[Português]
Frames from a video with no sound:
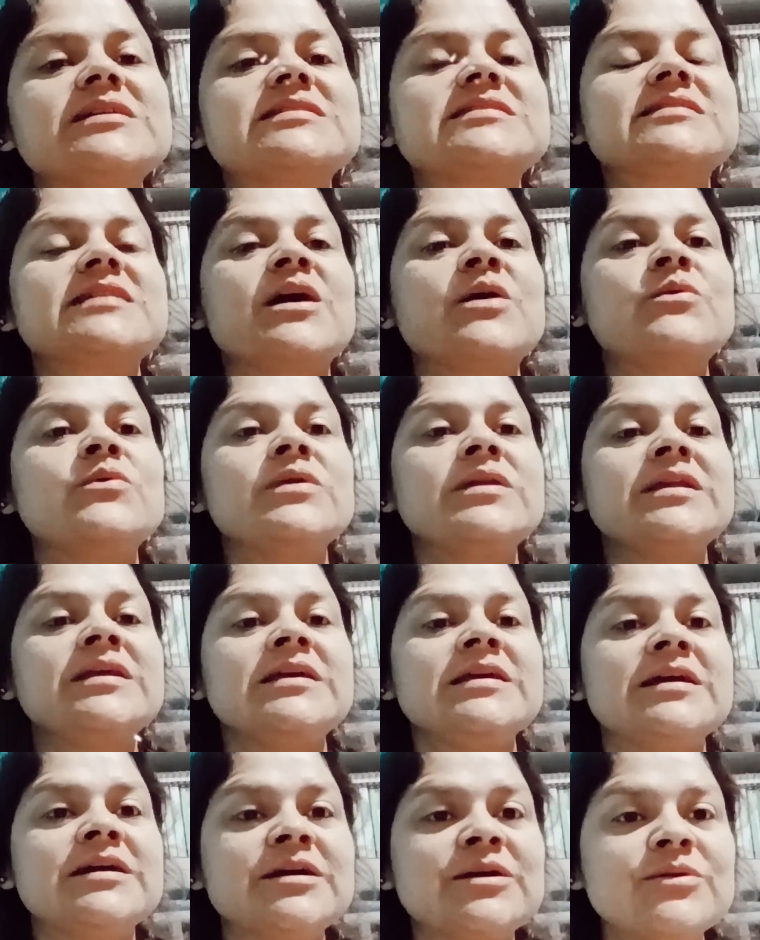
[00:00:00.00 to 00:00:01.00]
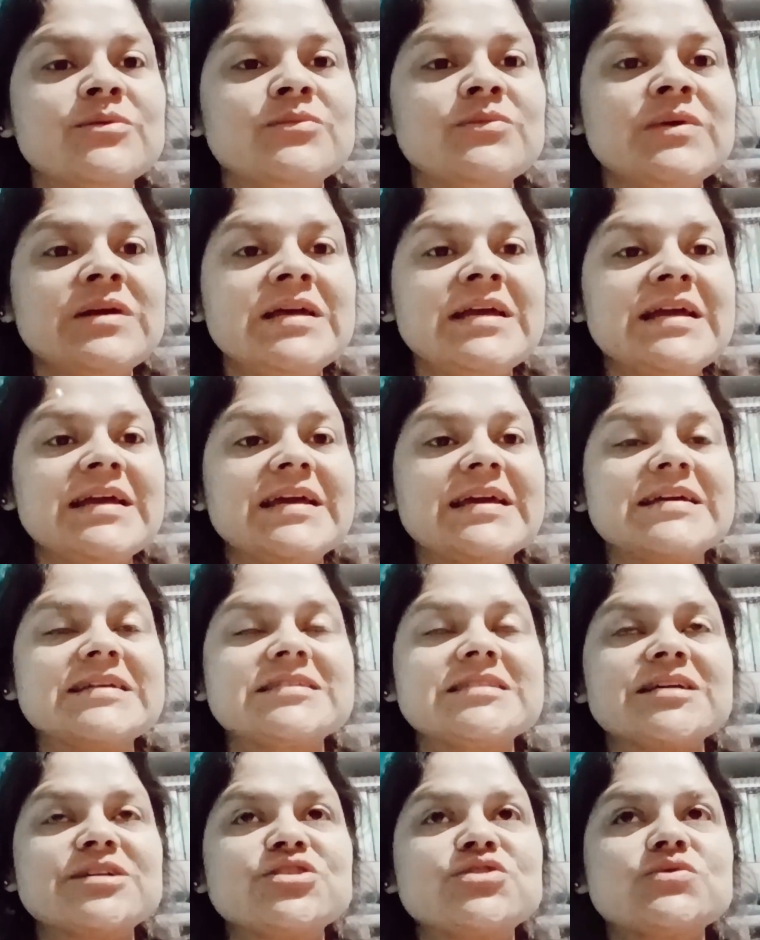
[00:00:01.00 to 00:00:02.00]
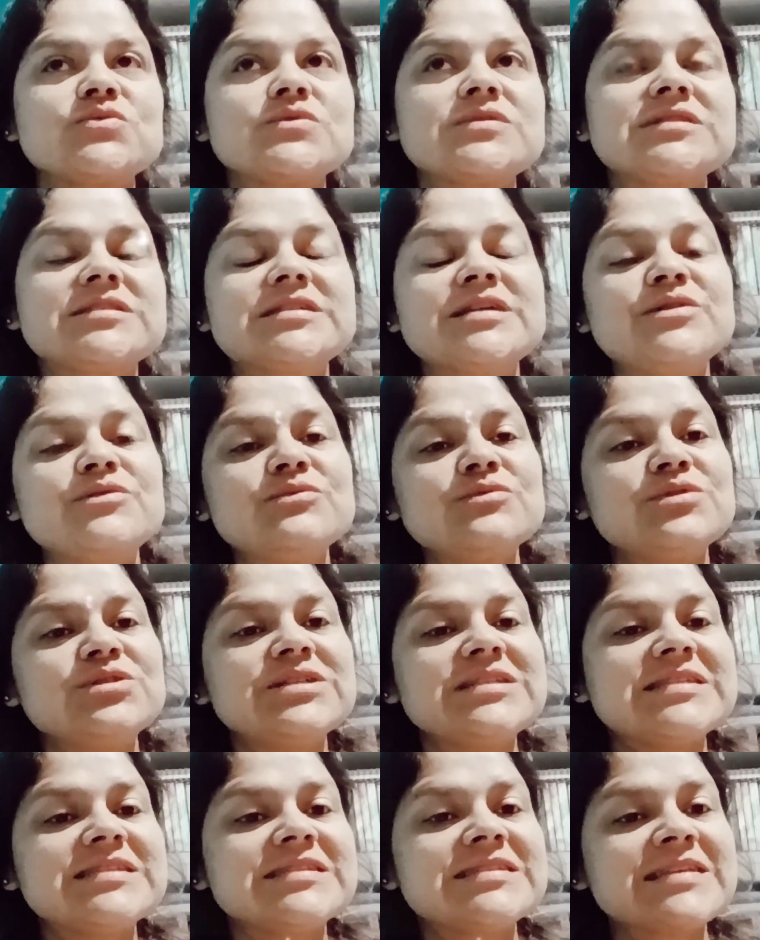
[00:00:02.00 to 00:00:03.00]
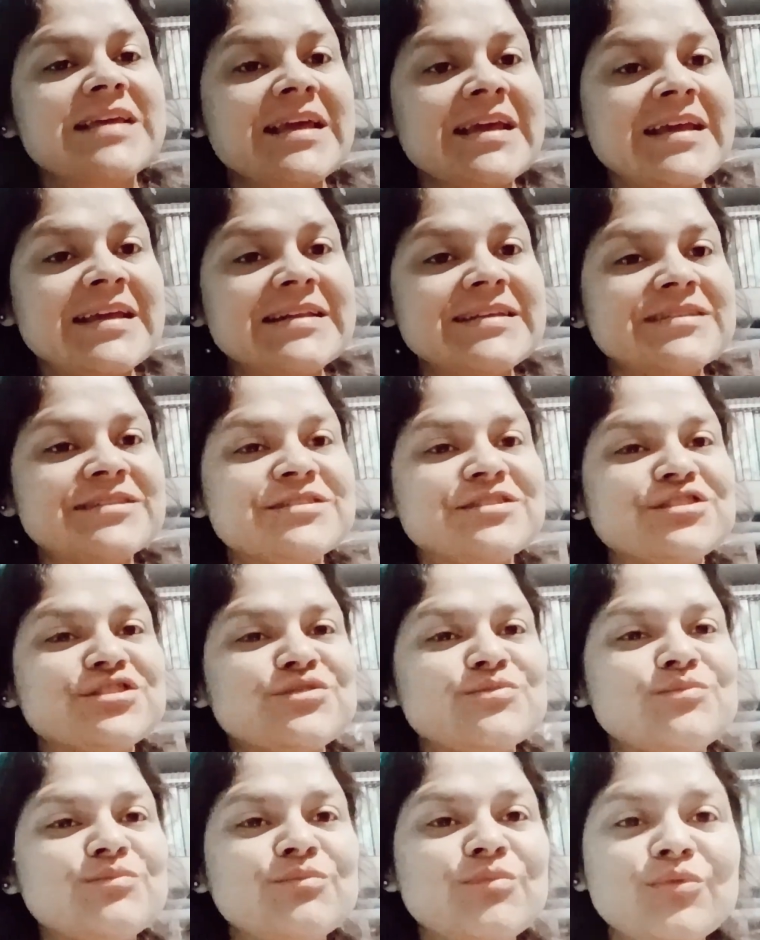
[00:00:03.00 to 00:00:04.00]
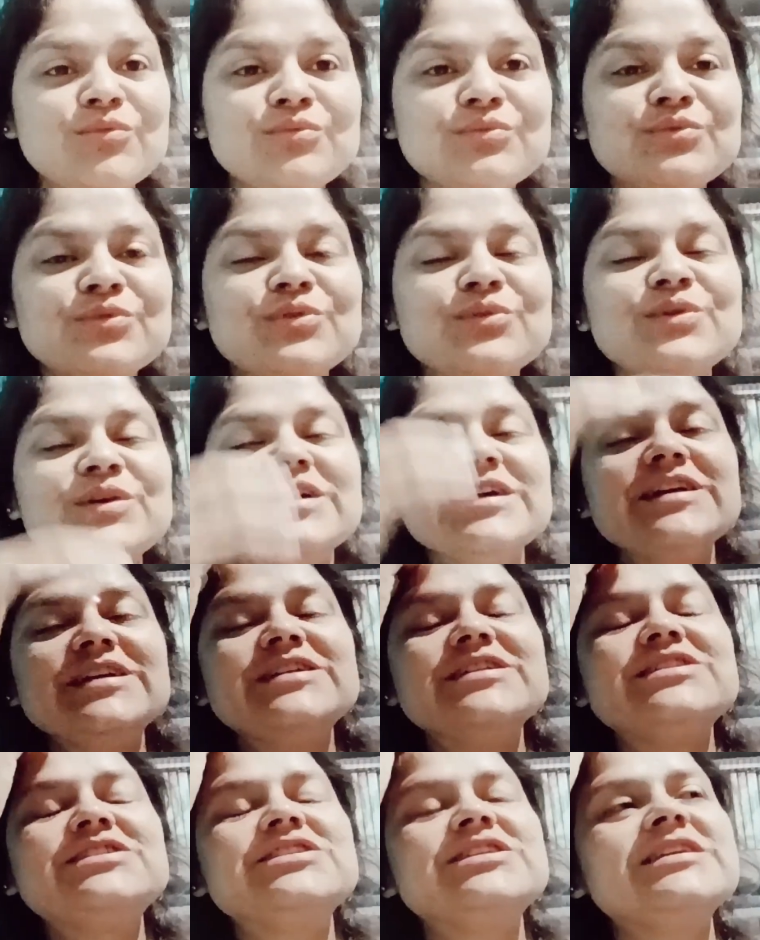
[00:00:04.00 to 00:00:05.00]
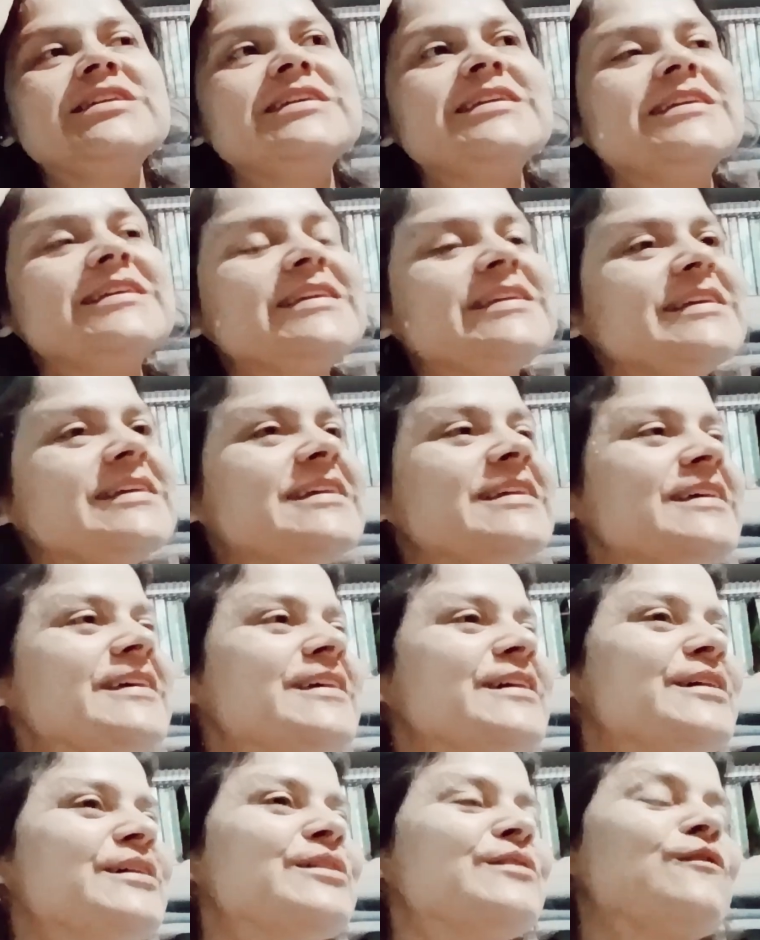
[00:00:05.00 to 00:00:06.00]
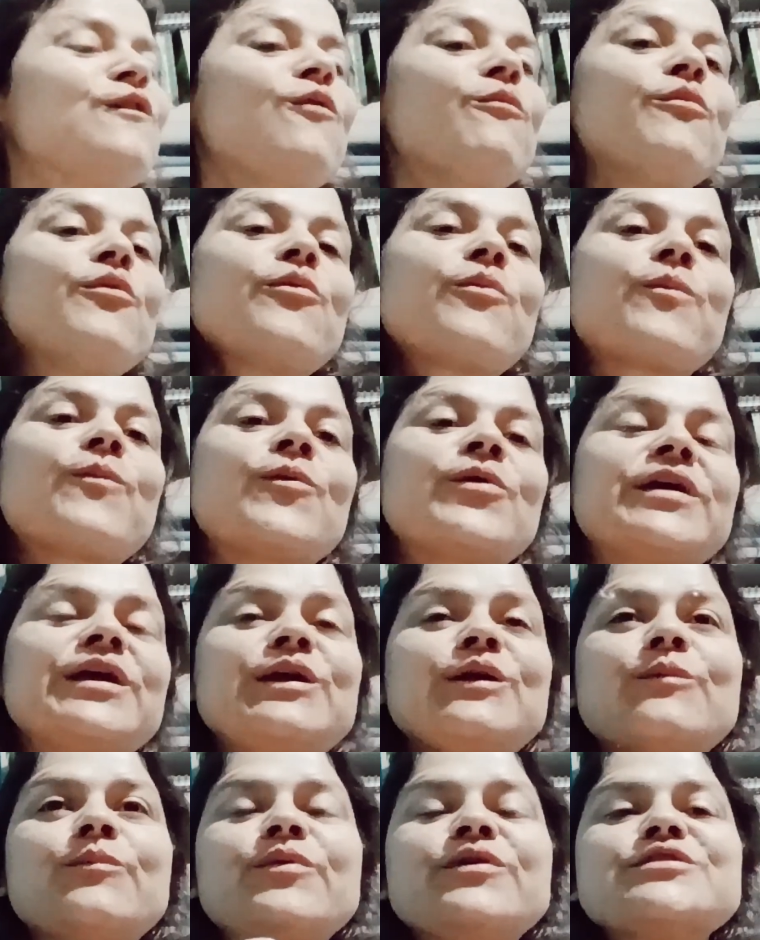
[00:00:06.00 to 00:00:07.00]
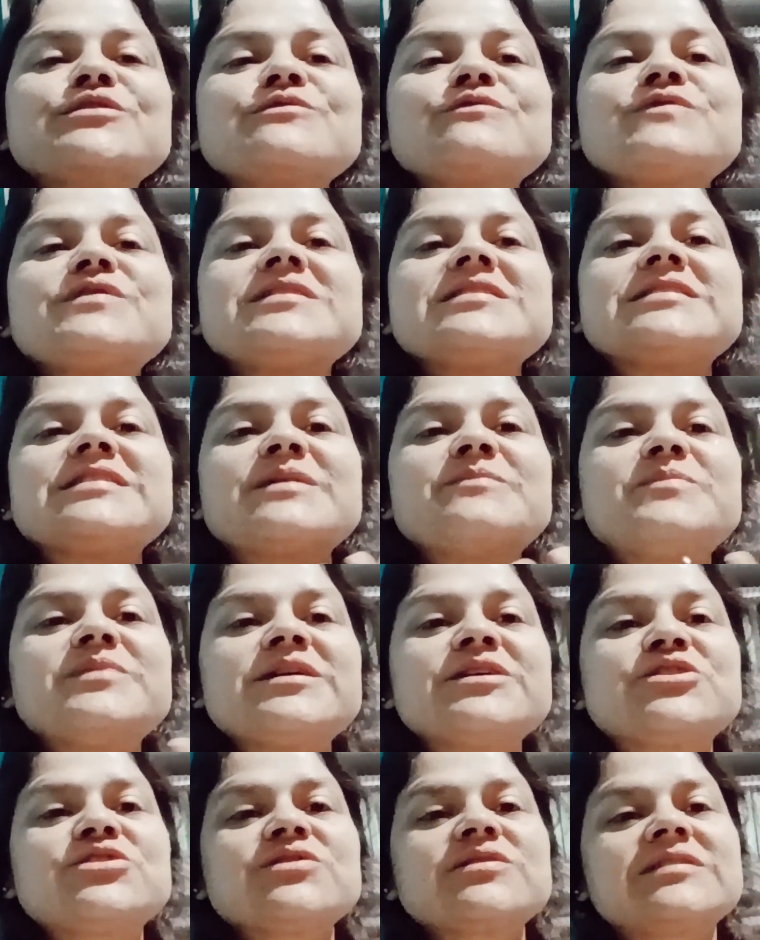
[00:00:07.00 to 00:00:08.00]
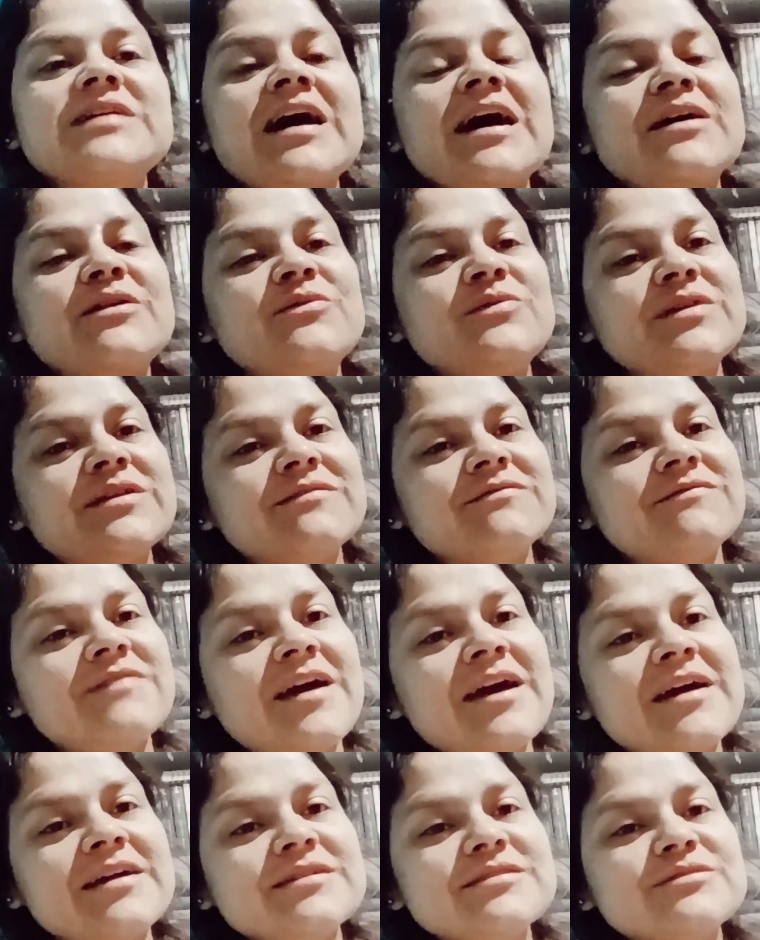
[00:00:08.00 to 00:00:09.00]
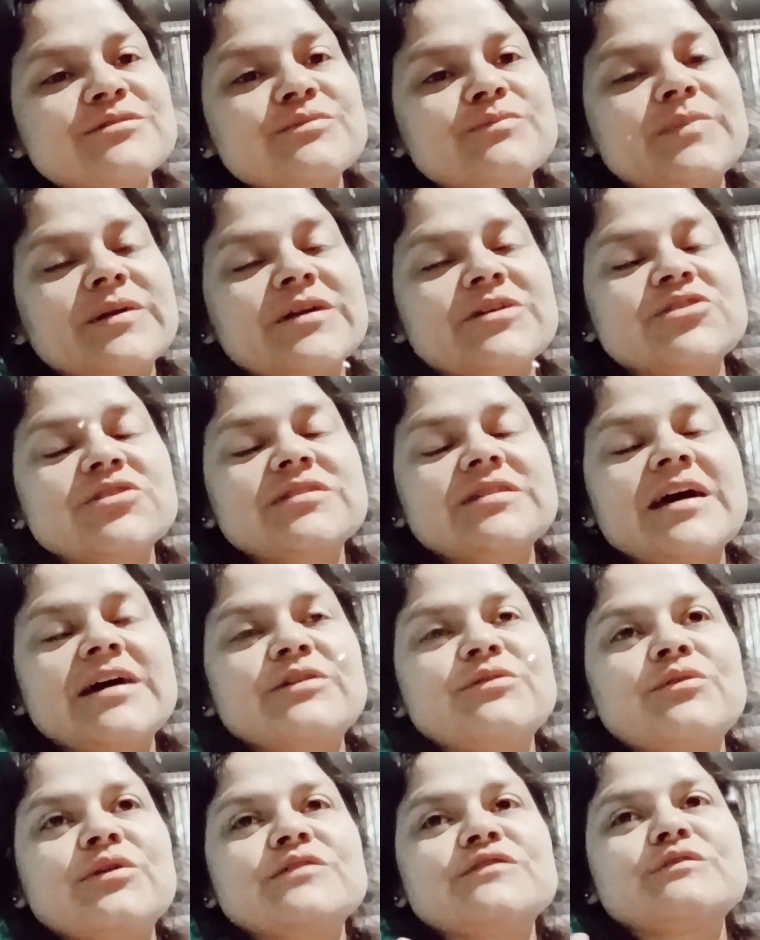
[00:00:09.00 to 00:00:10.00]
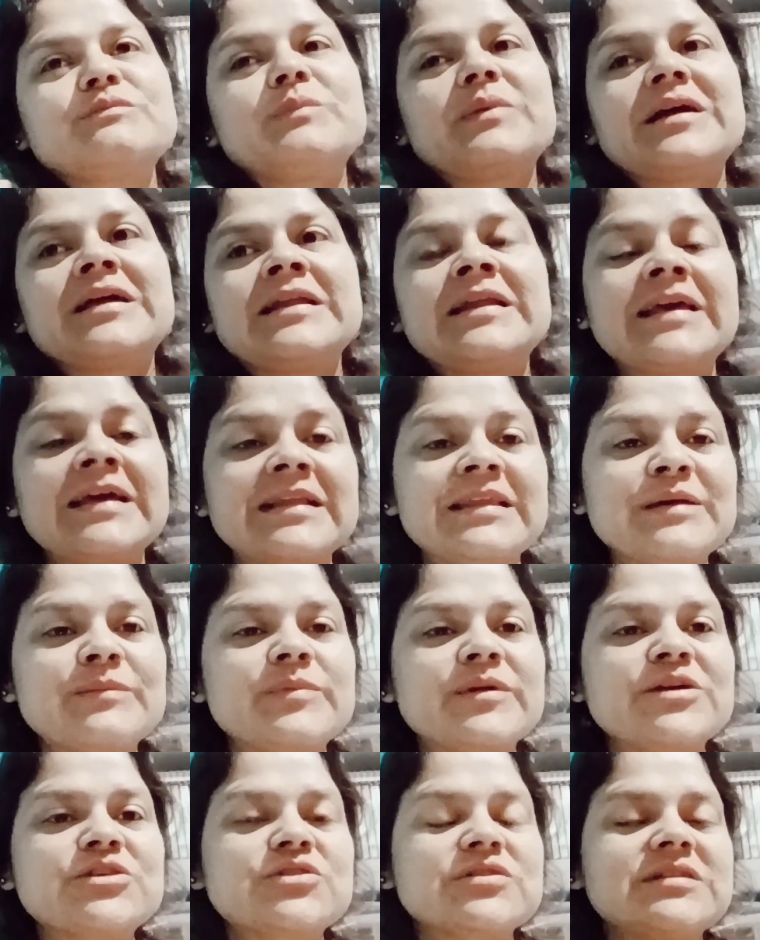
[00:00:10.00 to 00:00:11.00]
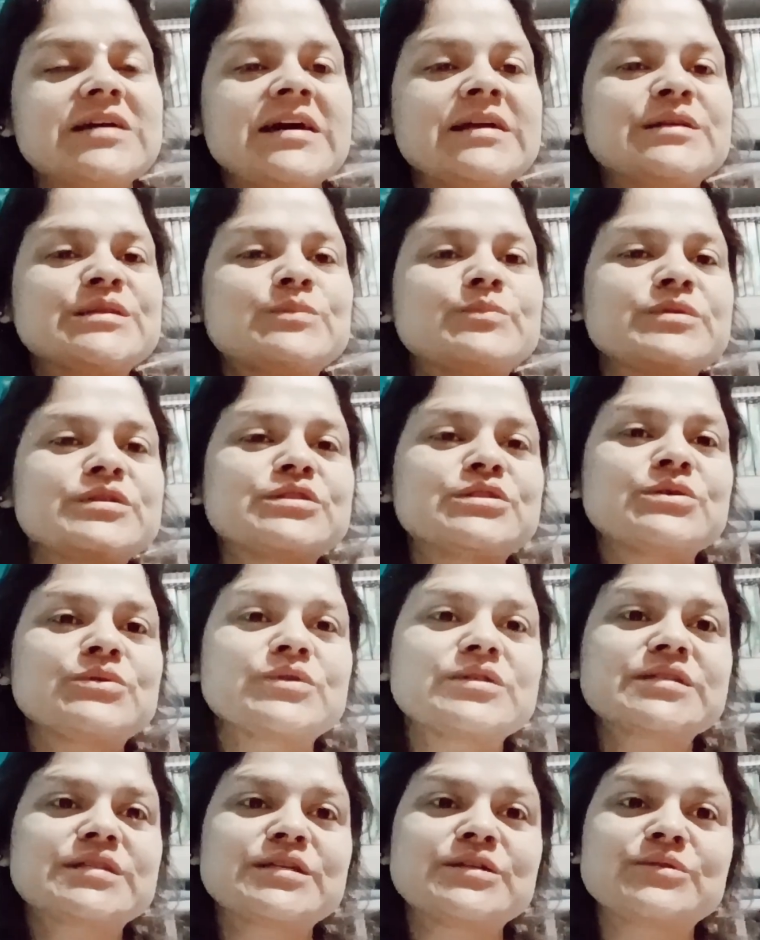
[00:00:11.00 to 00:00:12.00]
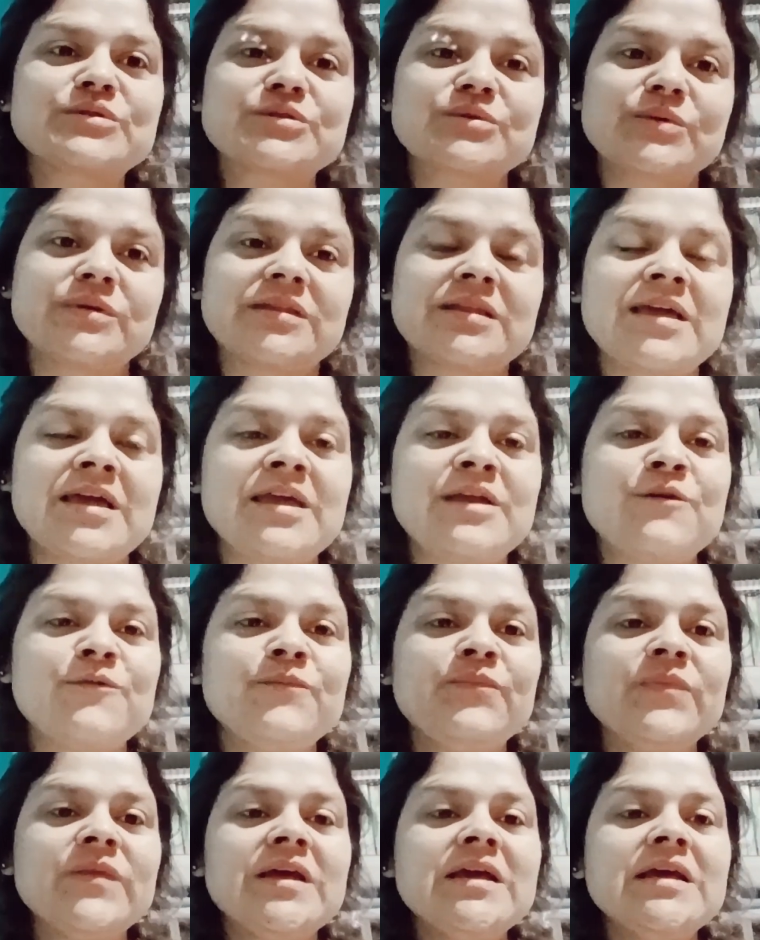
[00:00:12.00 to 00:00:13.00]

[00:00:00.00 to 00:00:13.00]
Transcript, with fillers: essa união, essa junção de seres, de mundo, de como o que, que eu posso fazer para ajudar o universo, para ajudar o nosso planeta, para ajudar as pessoas que nos rodeiam,